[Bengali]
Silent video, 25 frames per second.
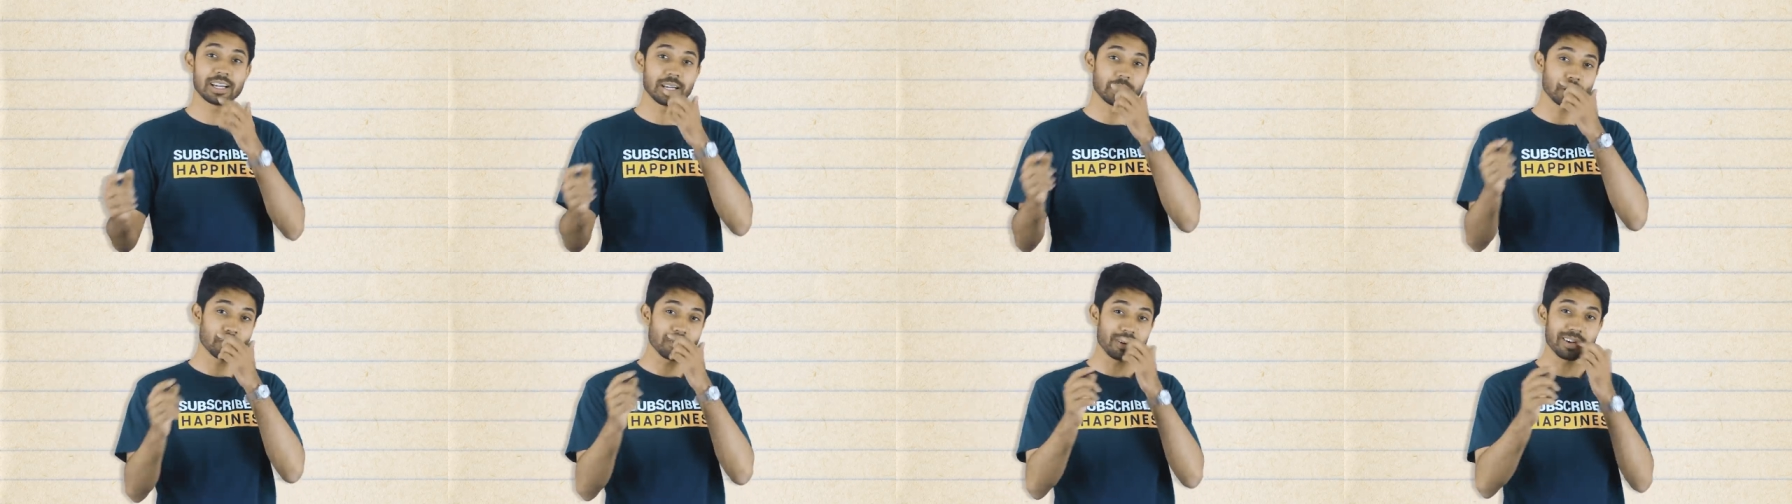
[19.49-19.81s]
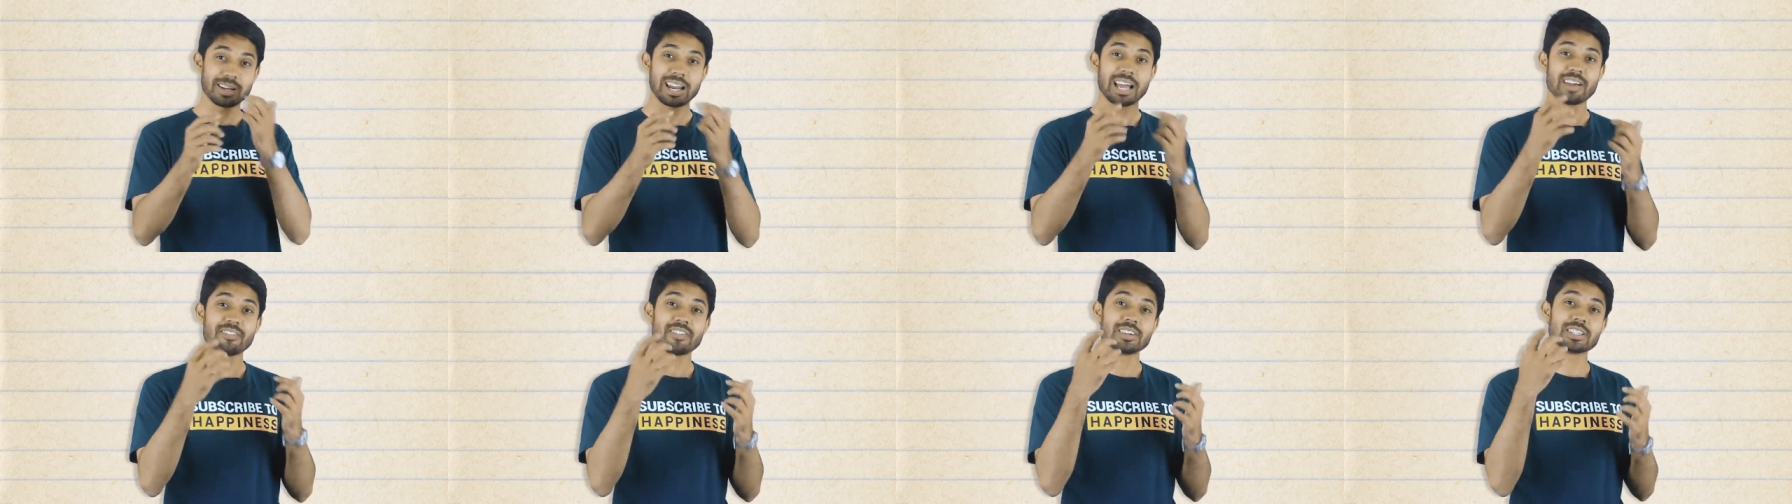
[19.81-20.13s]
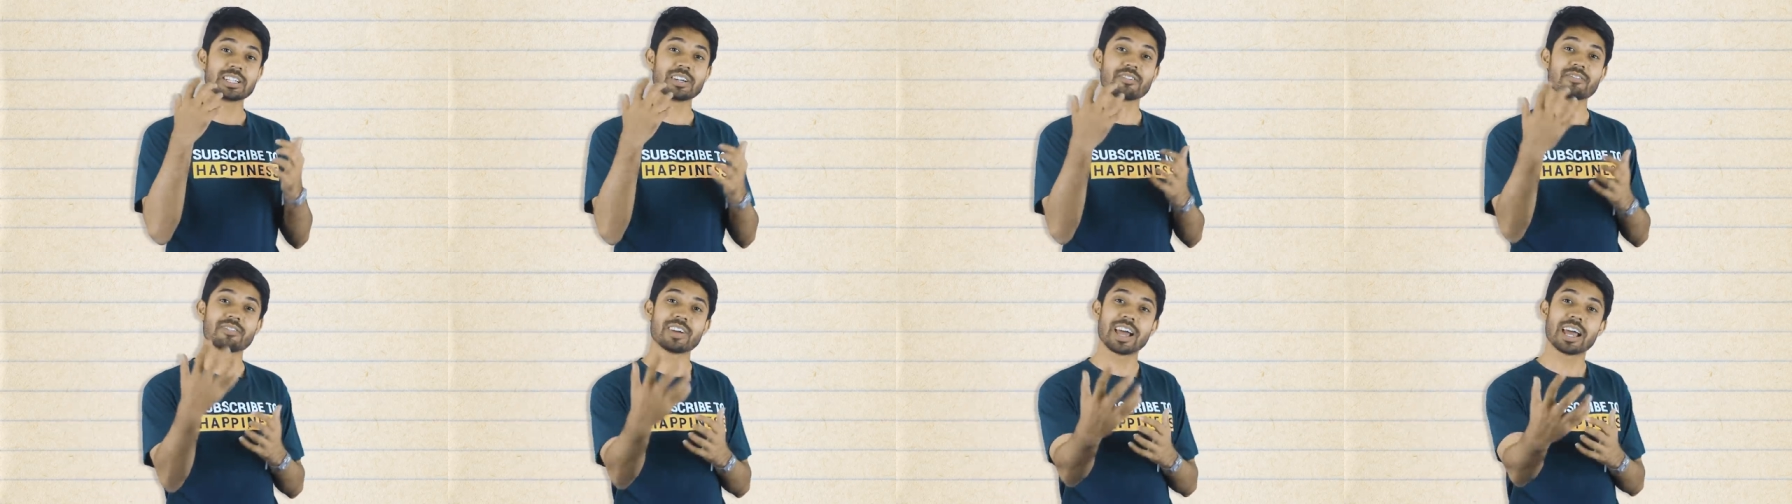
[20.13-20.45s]
থেকে তোমার লাইফে
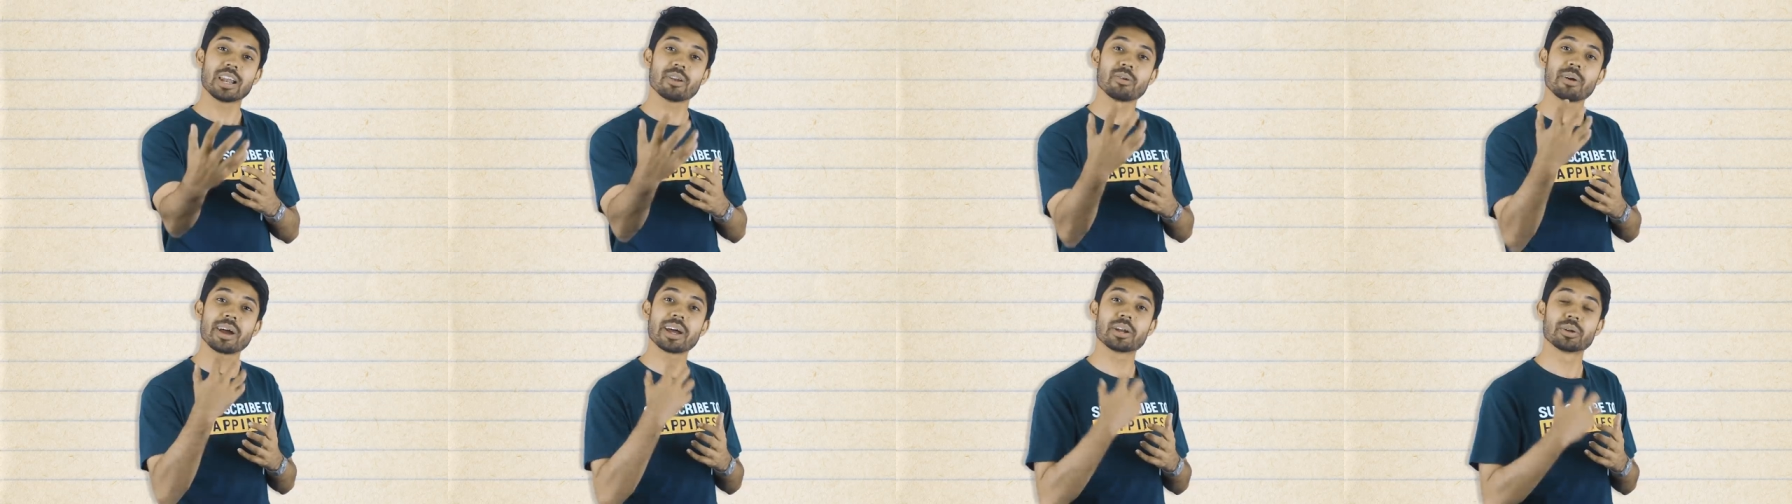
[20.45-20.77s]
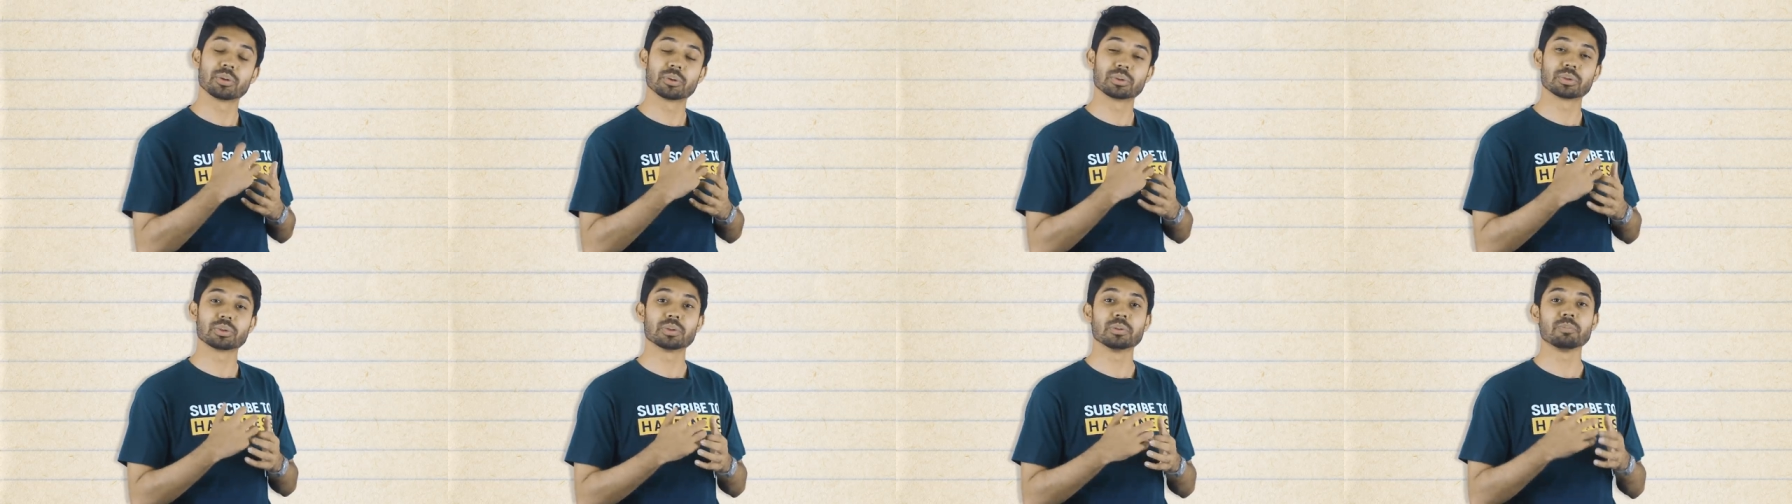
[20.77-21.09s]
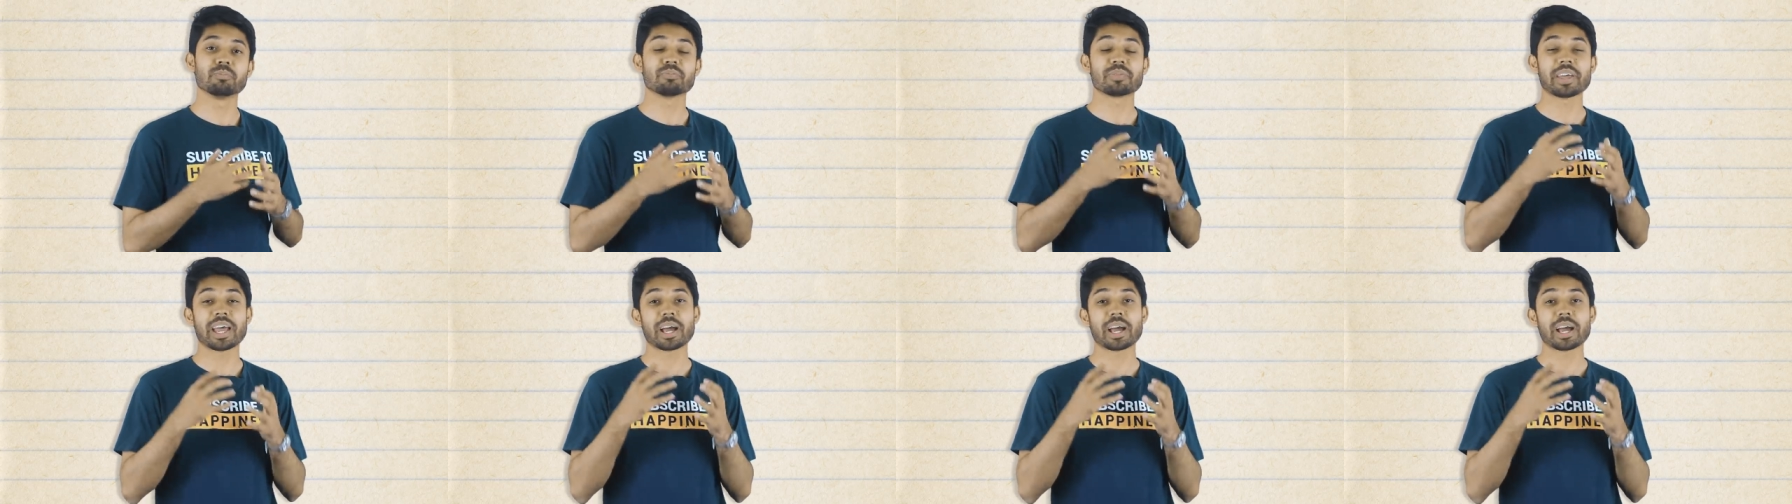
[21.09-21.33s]
যে ভ্যালু অ্যাড হতো